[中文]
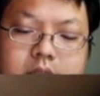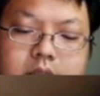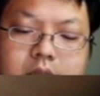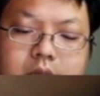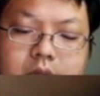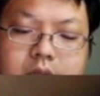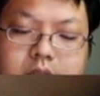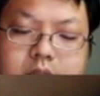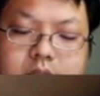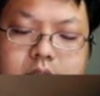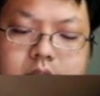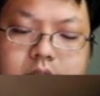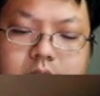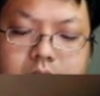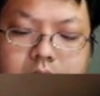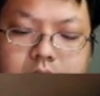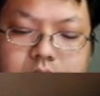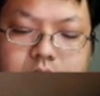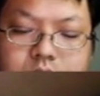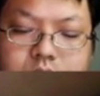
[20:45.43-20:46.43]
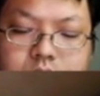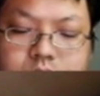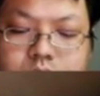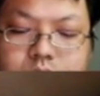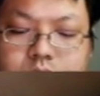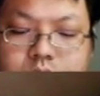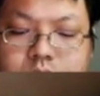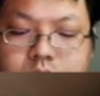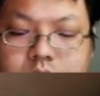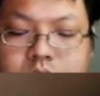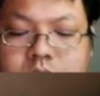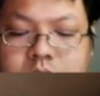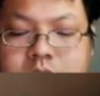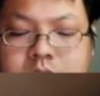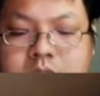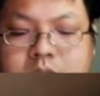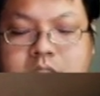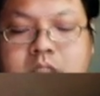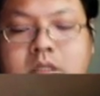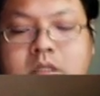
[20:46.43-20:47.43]
三三余
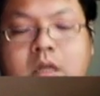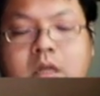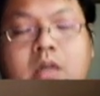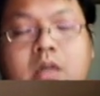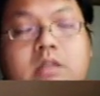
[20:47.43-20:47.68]
一，